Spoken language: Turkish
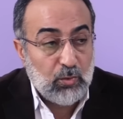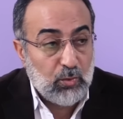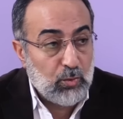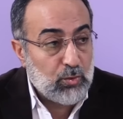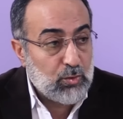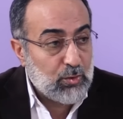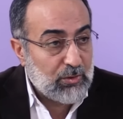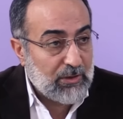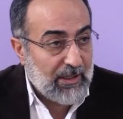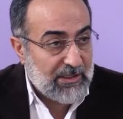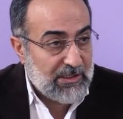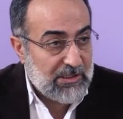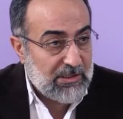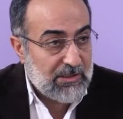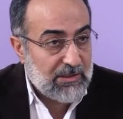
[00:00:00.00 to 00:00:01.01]
üç
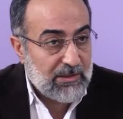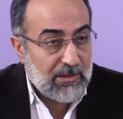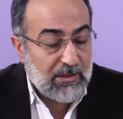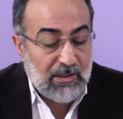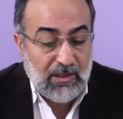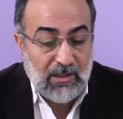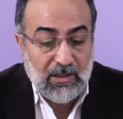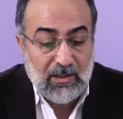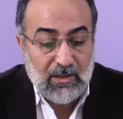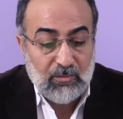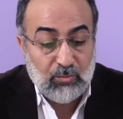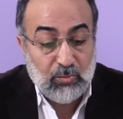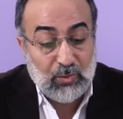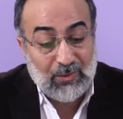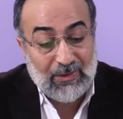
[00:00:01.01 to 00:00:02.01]
taş.
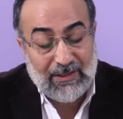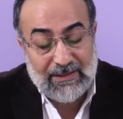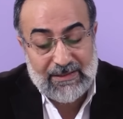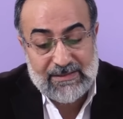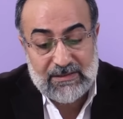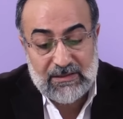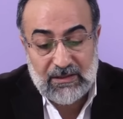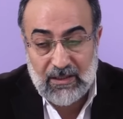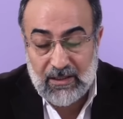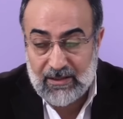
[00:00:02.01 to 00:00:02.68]
Bundan azıyla